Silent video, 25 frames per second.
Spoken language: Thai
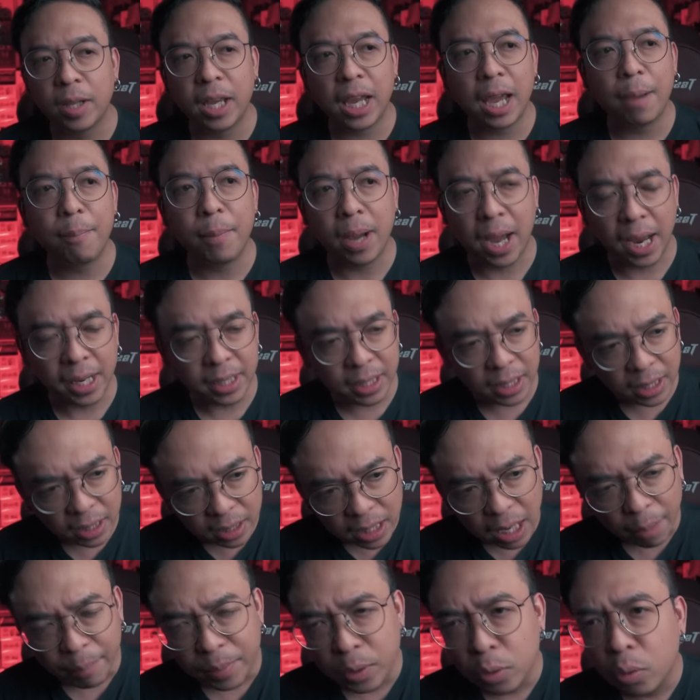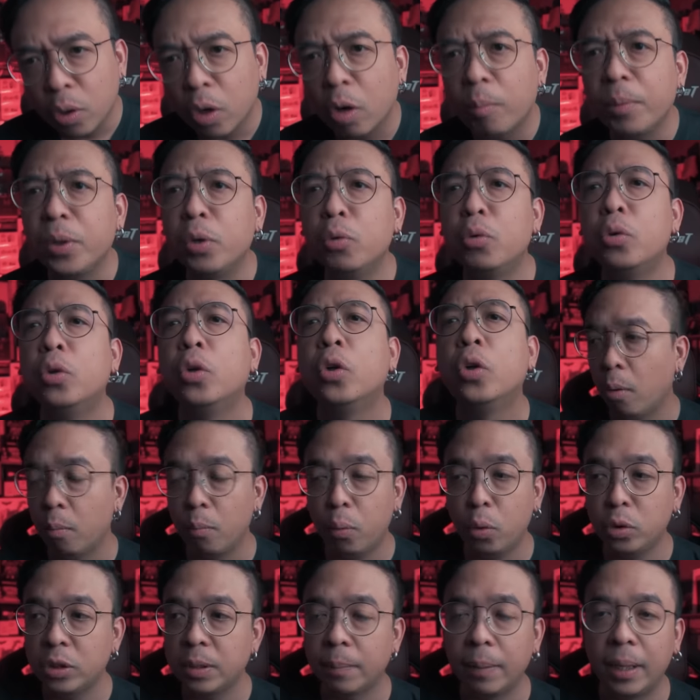นะครับ ใครที่อยากไปดูก็ลองไปดู ผม
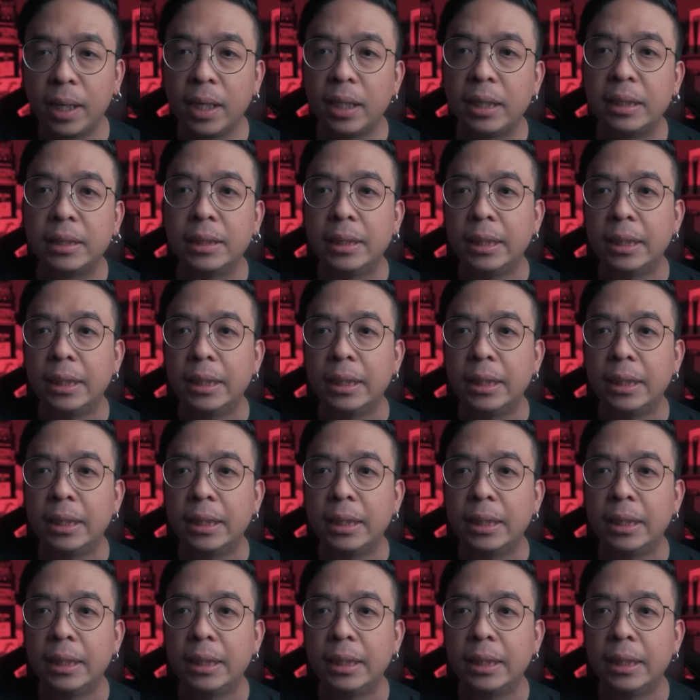พูดเสมอ